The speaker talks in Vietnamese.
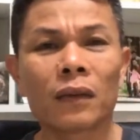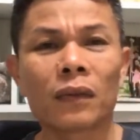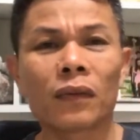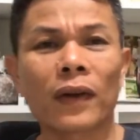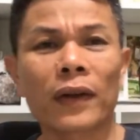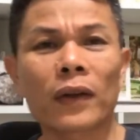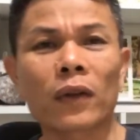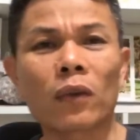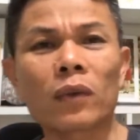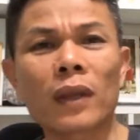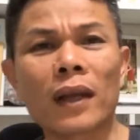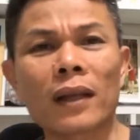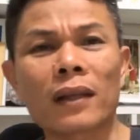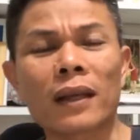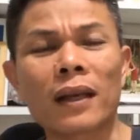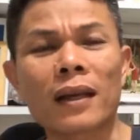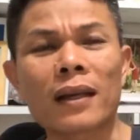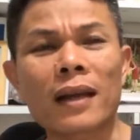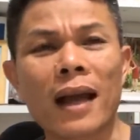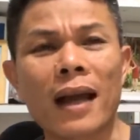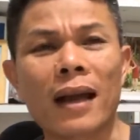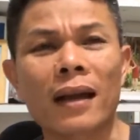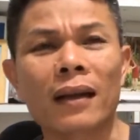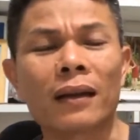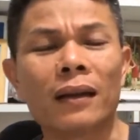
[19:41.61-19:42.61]
và chúng ta chỉ
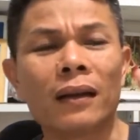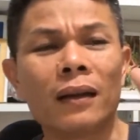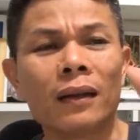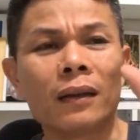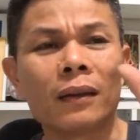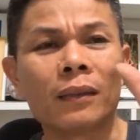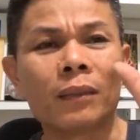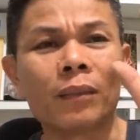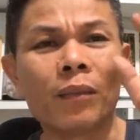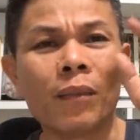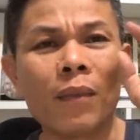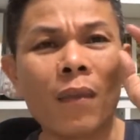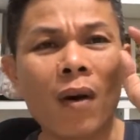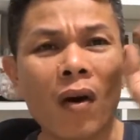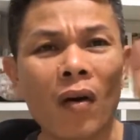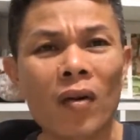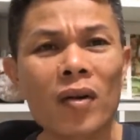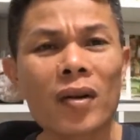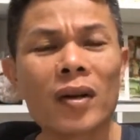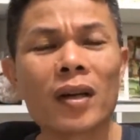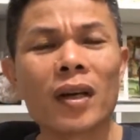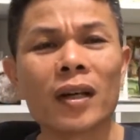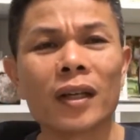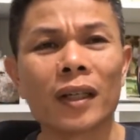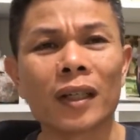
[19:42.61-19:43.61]
cần
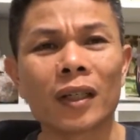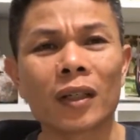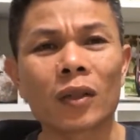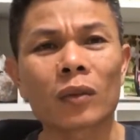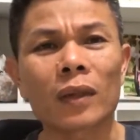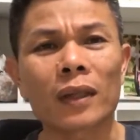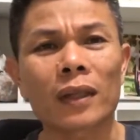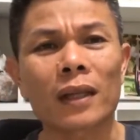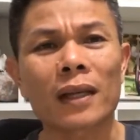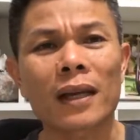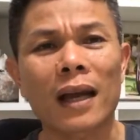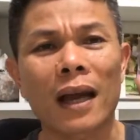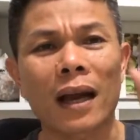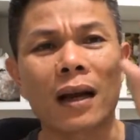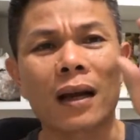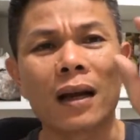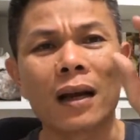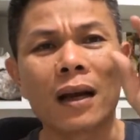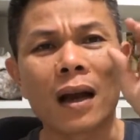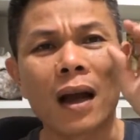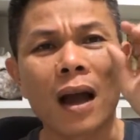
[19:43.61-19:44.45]
mỗi người chúng ta chỉ cần